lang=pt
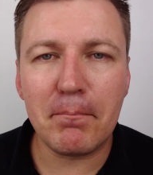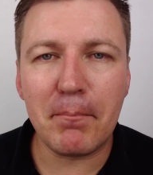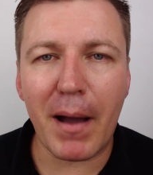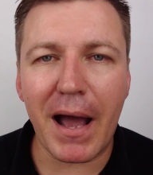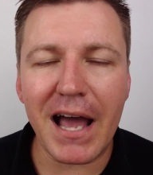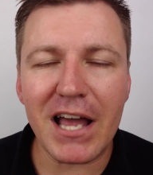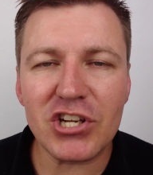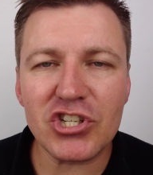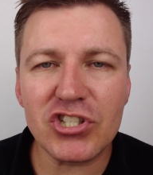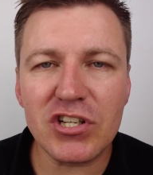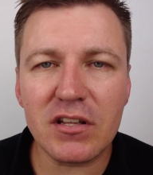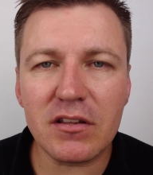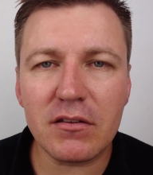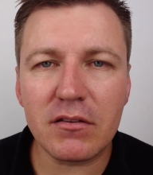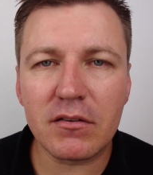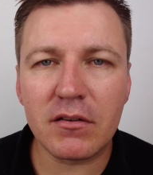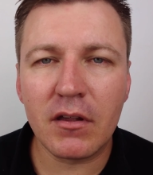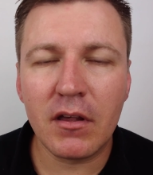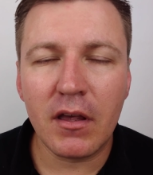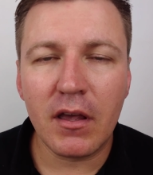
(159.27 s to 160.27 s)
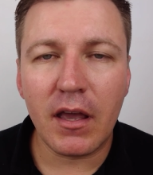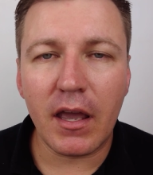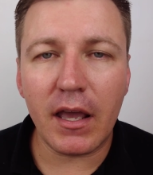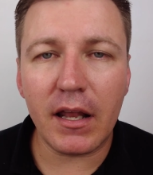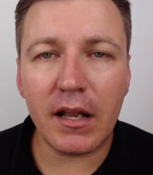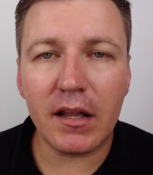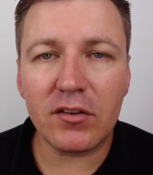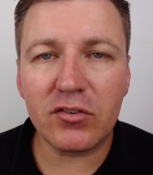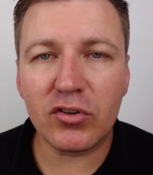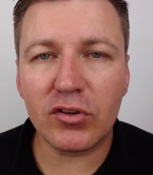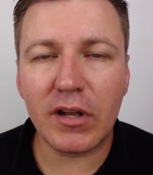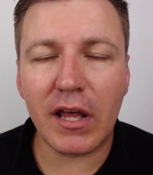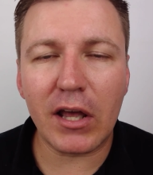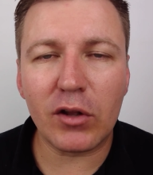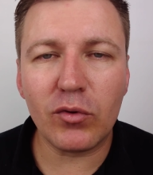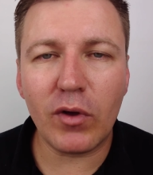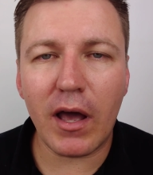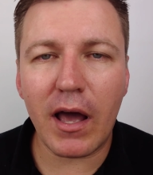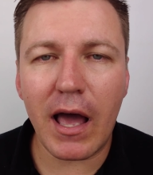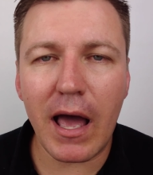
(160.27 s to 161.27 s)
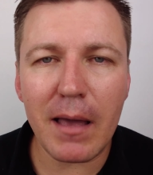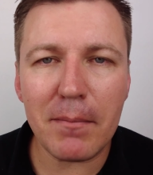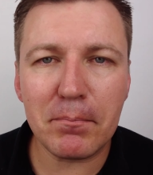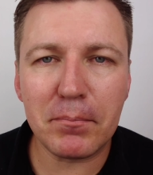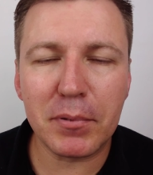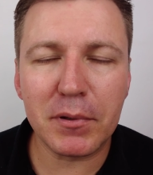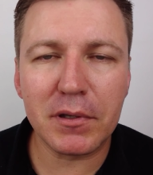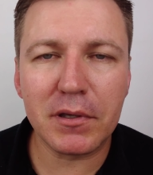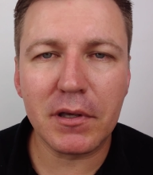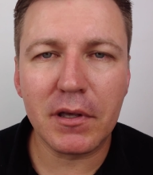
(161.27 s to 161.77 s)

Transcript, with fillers: páginas relacionado a RAP,